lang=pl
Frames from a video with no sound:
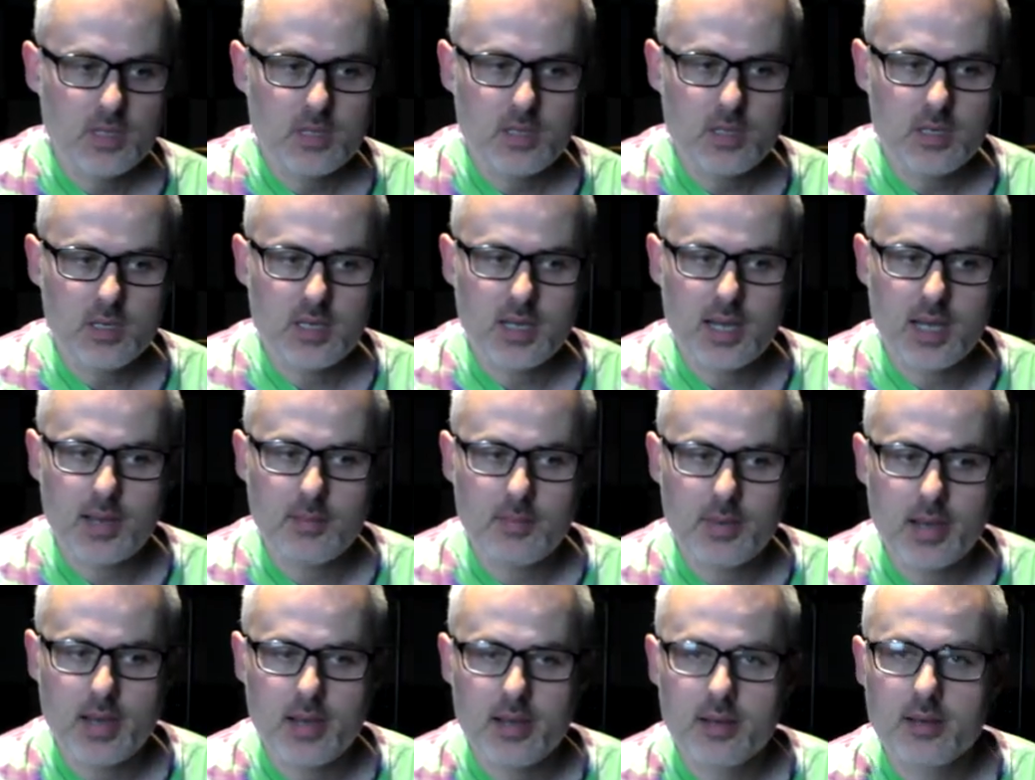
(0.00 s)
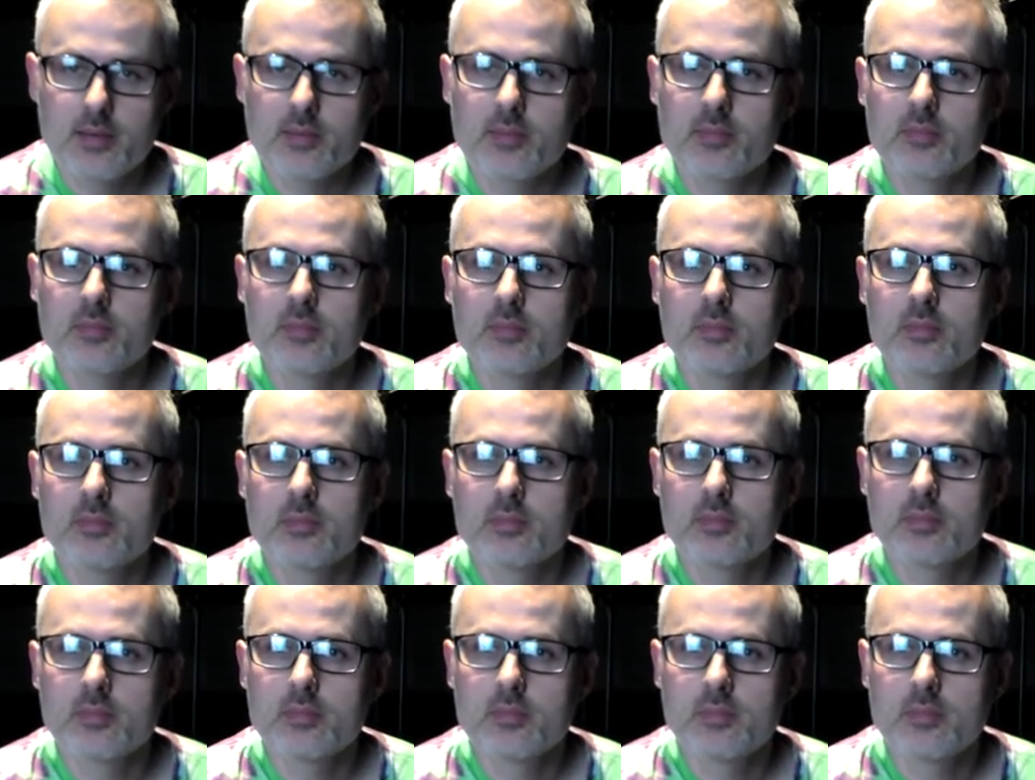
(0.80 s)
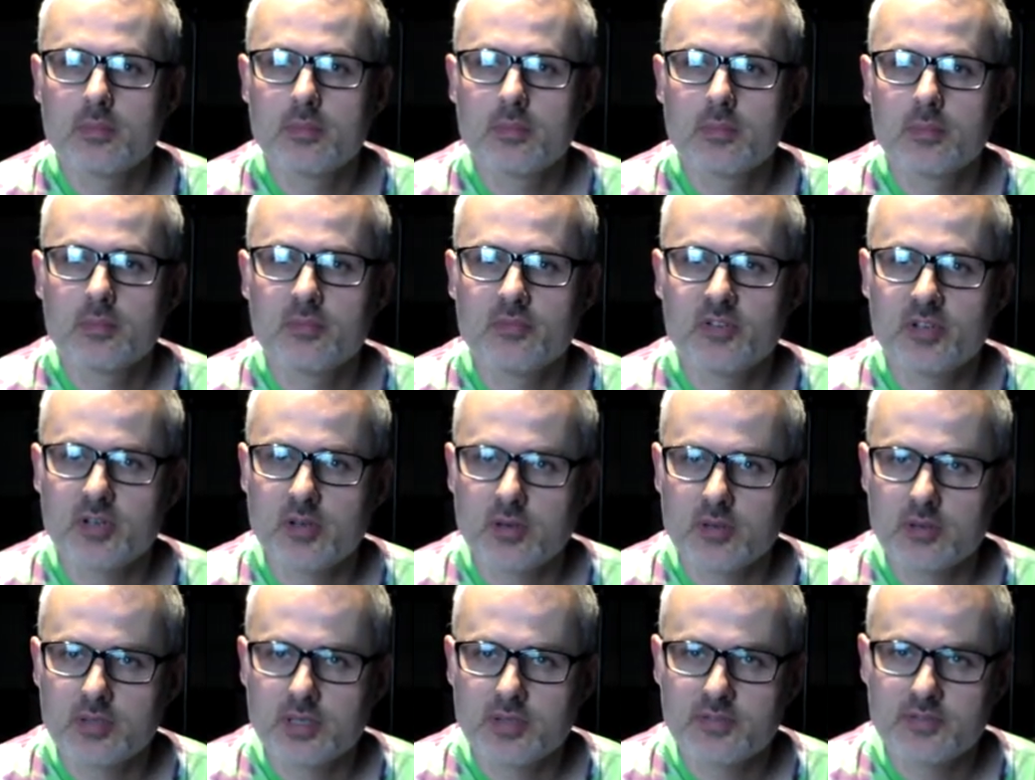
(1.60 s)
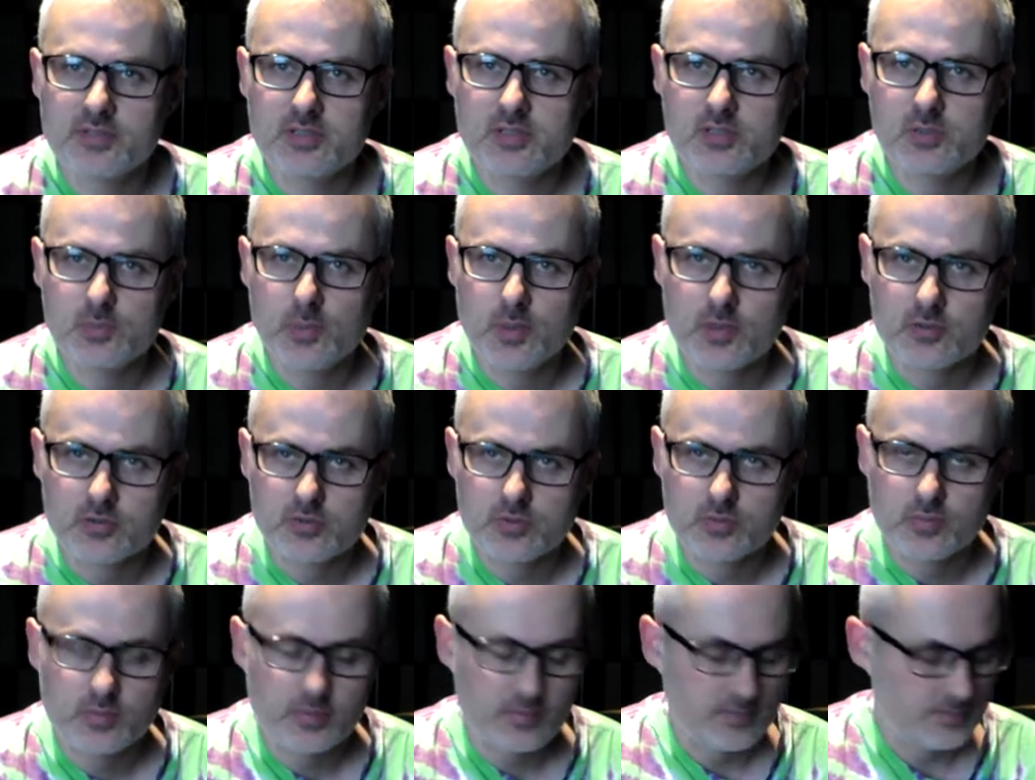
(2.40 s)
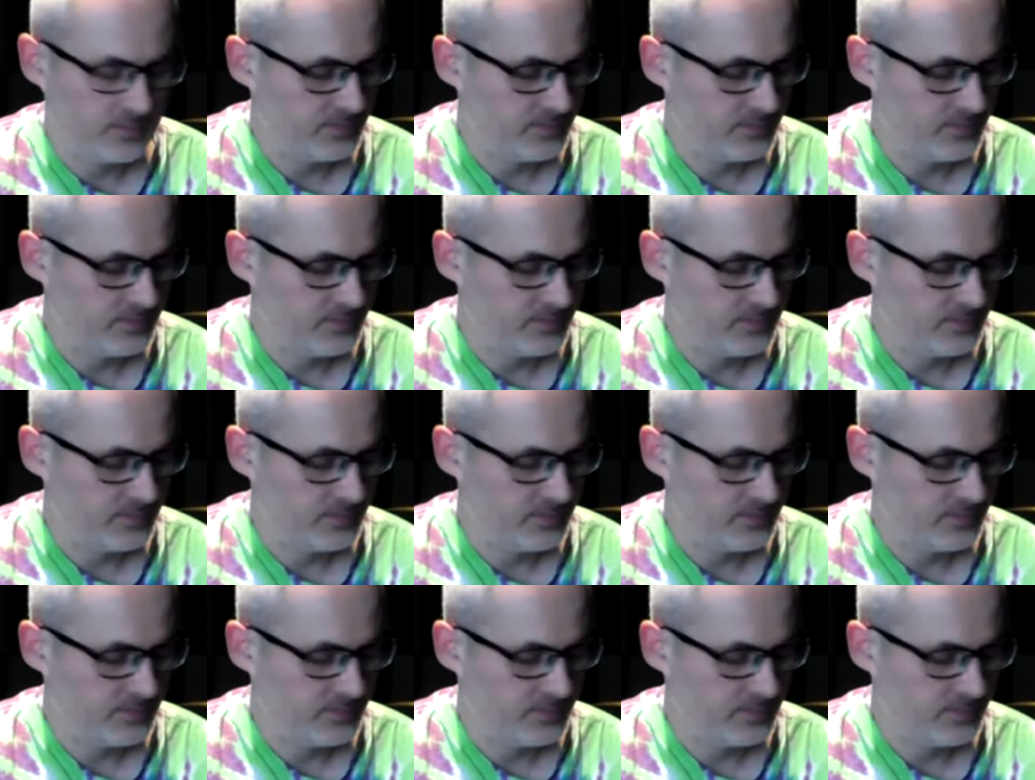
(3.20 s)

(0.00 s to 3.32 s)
I gama wygląda w ten sposób.